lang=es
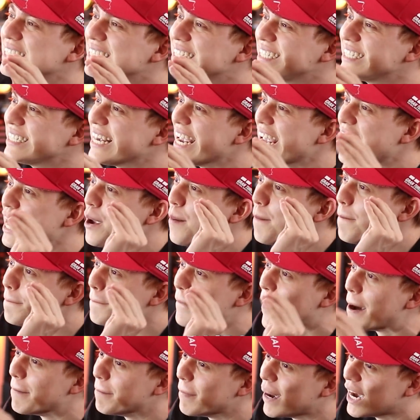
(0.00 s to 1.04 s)
Se
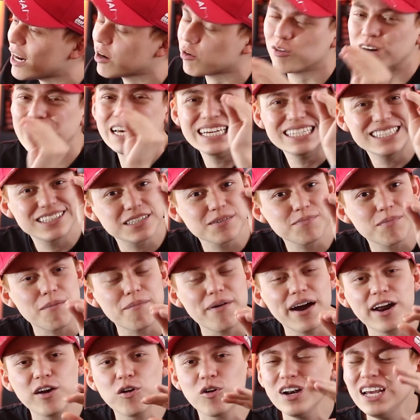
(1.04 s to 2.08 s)
mamaron, se
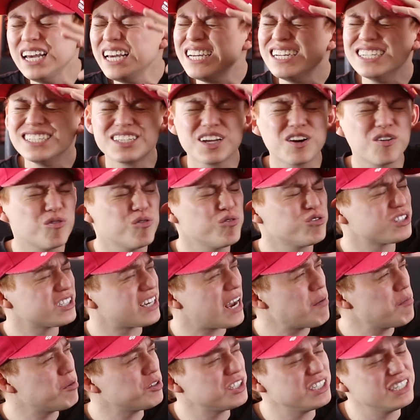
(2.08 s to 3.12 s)
mamaron, hicieron unos
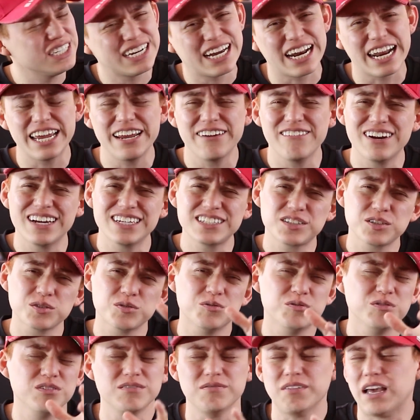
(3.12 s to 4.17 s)
cambios increíbles.
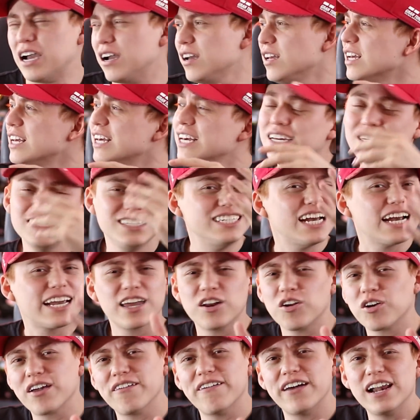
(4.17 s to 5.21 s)
Un... Ah, ya
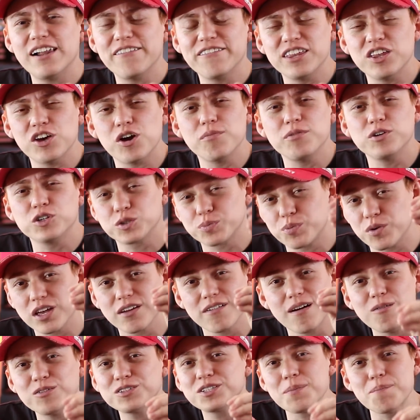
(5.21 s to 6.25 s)
quiero que vean el video, amigos,
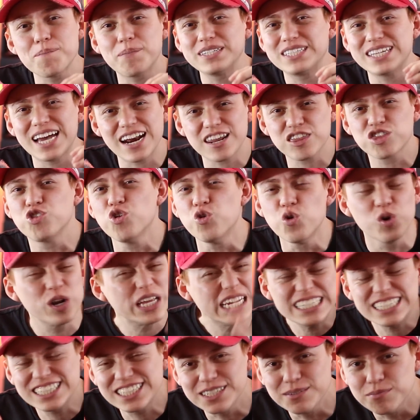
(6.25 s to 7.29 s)
porque vamos a empezar
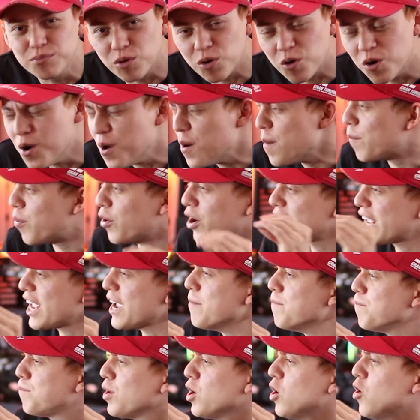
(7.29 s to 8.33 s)
durísimo. Por
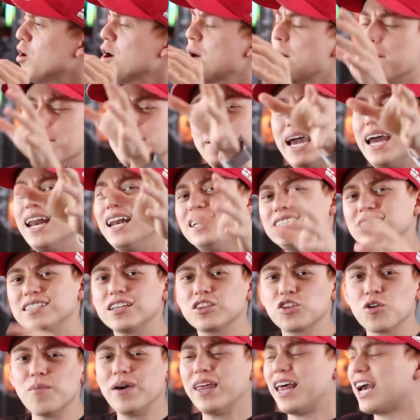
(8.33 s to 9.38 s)
ejemplo, vean
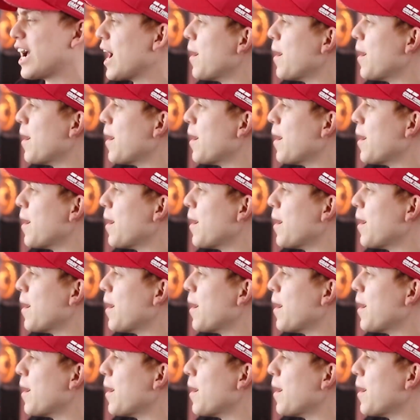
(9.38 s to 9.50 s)
esta toma de